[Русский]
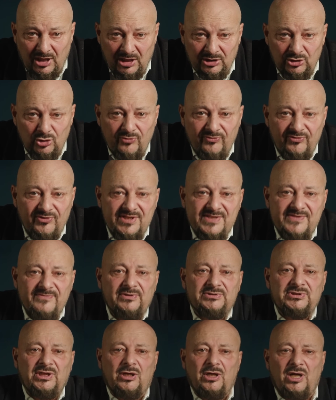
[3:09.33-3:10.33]
оно
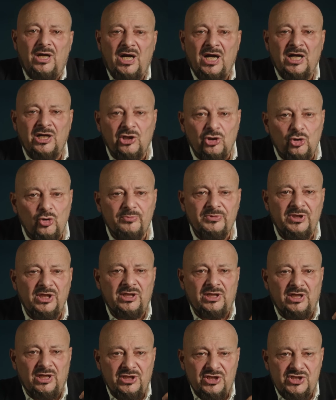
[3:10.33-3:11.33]
вызвало огромное
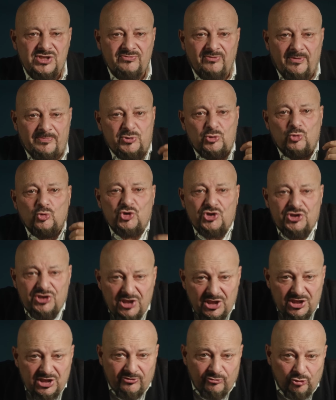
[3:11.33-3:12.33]
количество
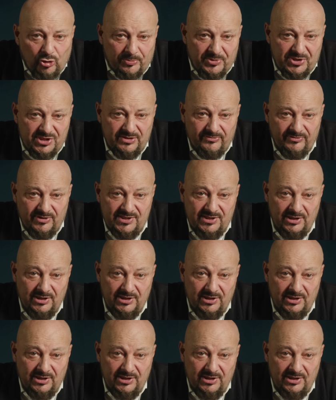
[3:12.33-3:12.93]
обсуждений в обществе.